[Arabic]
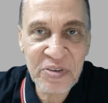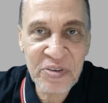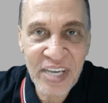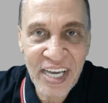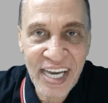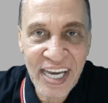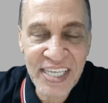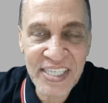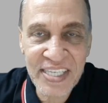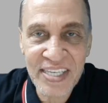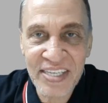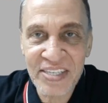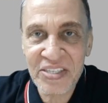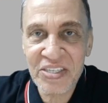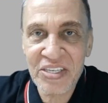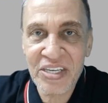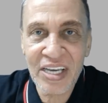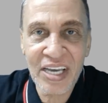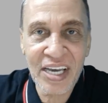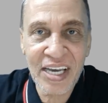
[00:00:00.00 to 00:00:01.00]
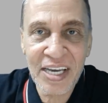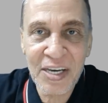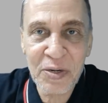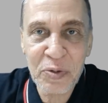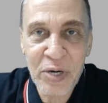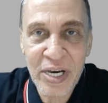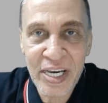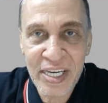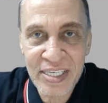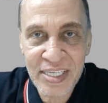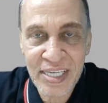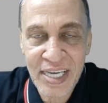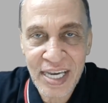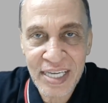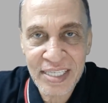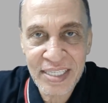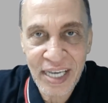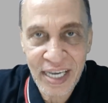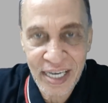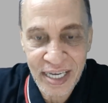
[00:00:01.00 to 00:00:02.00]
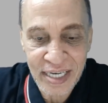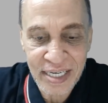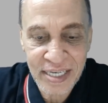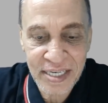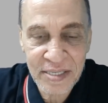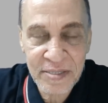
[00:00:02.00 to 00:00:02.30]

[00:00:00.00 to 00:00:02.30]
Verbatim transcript: في أحسن صحة وأسعد حال